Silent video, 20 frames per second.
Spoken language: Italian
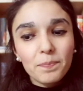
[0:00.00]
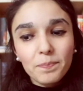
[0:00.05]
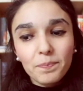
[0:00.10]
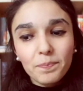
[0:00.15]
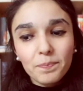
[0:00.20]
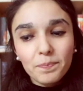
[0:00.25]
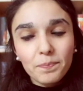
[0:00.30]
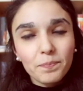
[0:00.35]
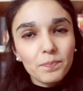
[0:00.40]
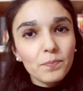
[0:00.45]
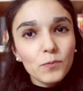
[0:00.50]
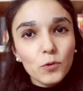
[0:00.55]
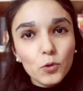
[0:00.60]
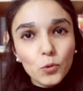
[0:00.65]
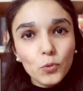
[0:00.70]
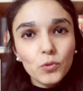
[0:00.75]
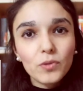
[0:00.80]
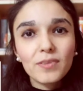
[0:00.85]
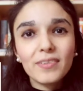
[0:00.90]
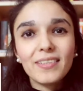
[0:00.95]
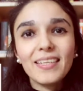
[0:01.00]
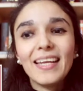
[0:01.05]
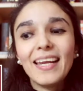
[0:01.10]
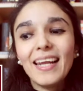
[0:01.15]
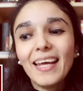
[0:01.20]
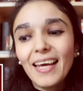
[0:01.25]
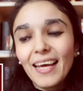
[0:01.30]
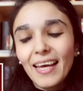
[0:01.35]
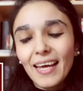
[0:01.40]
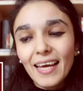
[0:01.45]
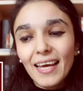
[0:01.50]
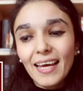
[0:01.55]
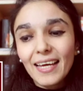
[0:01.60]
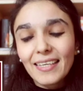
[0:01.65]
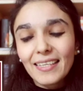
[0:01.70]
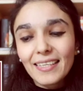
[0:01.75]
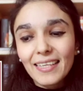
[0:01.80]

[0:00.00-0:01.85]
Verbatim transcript: mm, duttile,